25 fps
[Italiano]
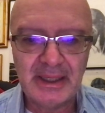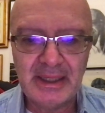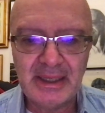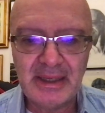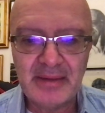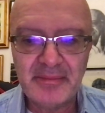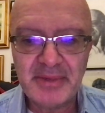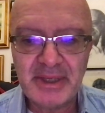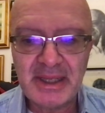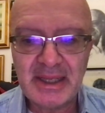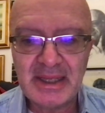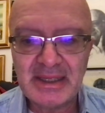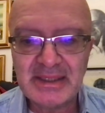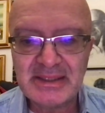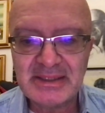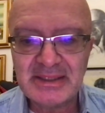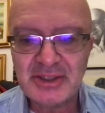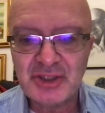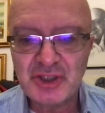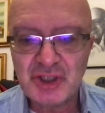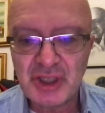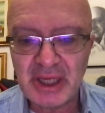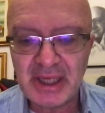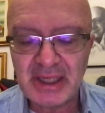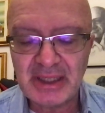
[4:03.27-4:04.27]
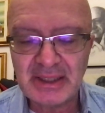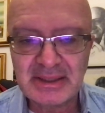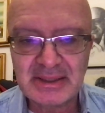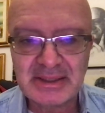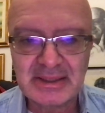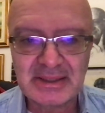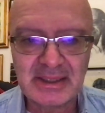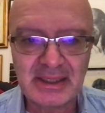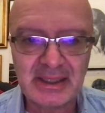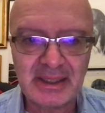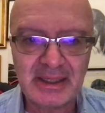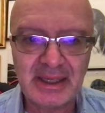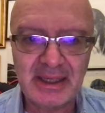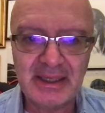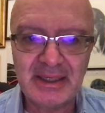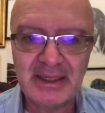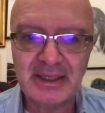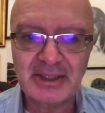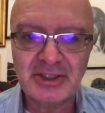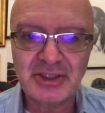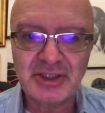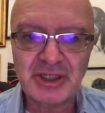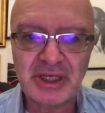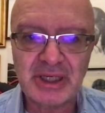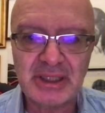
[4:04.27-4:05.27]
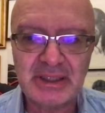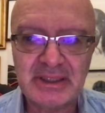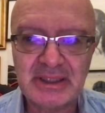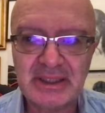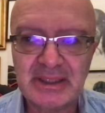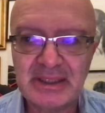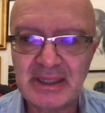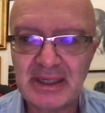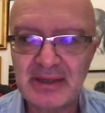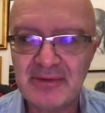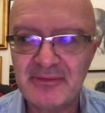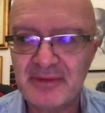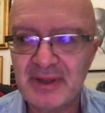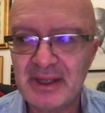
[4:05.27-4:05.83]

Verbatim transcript: le mie esigenze energetiche